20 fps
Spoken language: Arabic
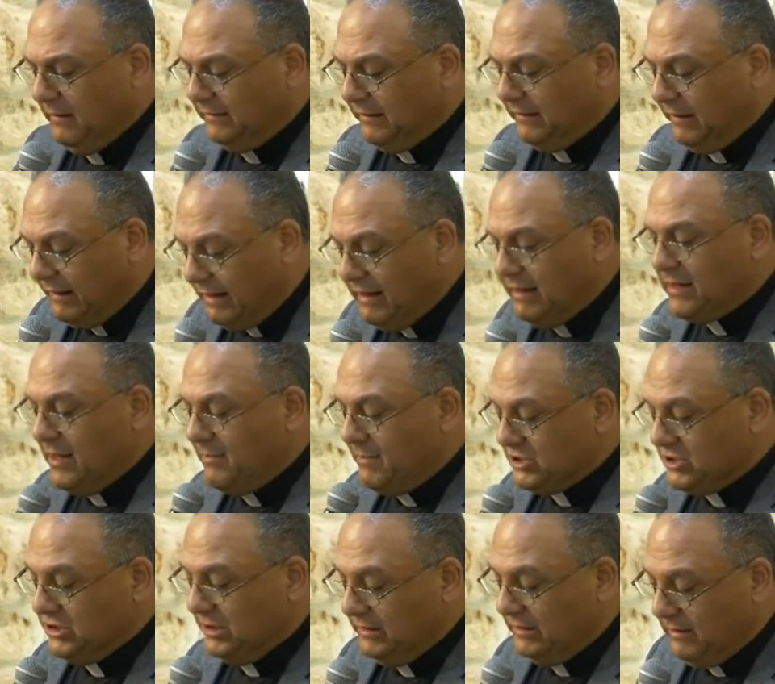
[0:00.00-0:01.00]
ترين
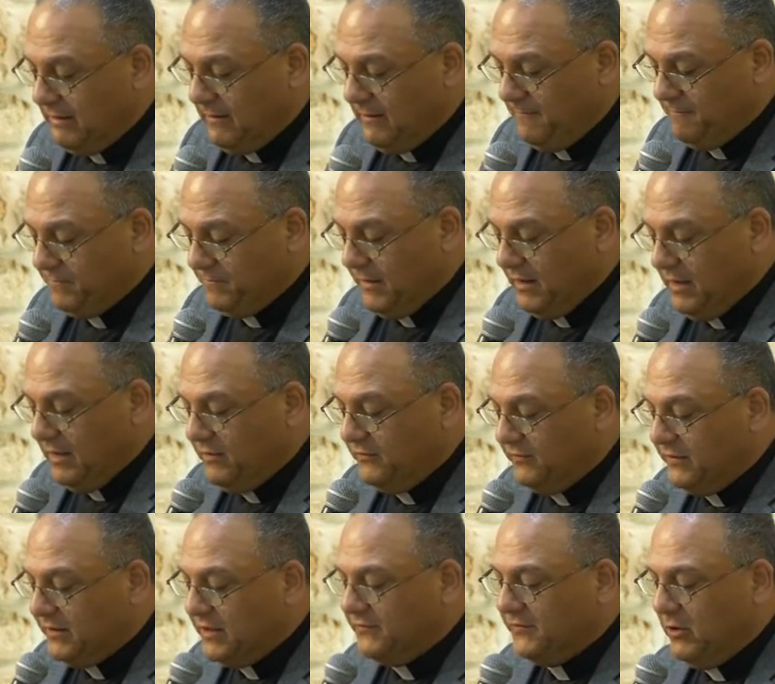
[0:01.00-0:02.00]
مجد الله
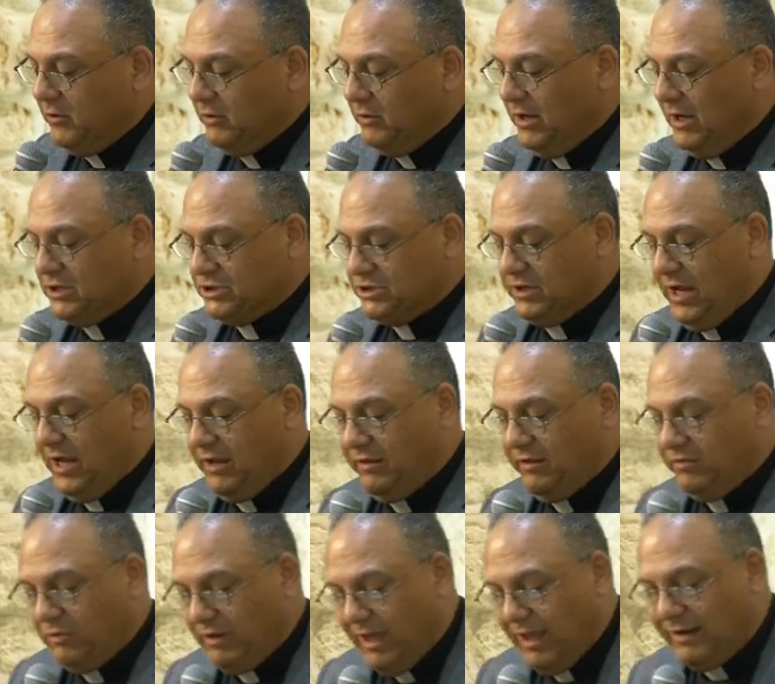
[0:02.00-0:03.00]
فرفعوا الحجر
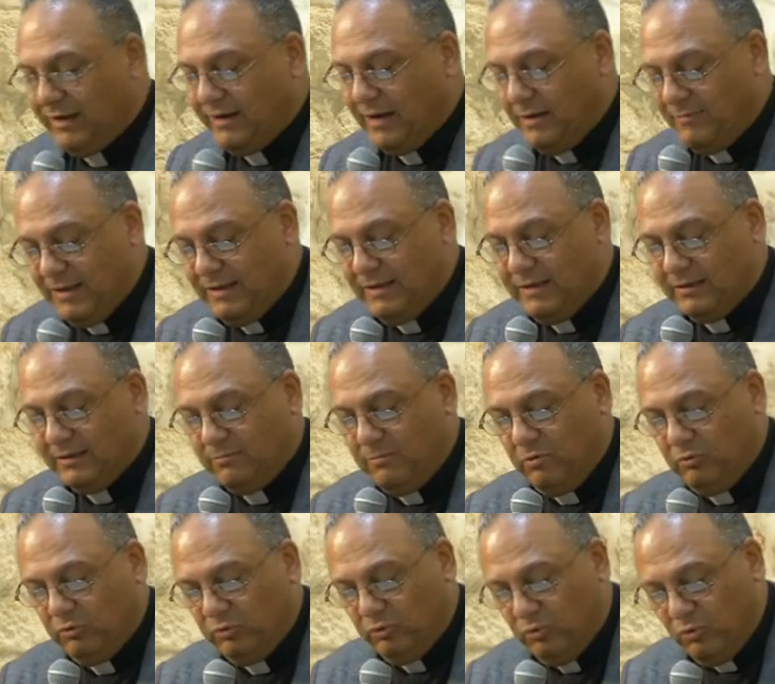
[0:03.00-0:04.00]
حيث كان الميت
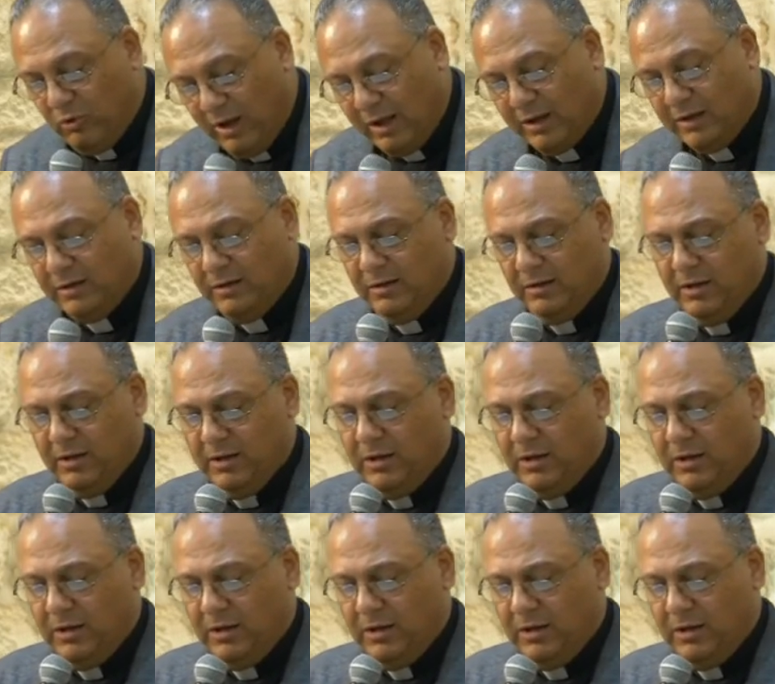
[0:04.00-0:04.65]
موضوعا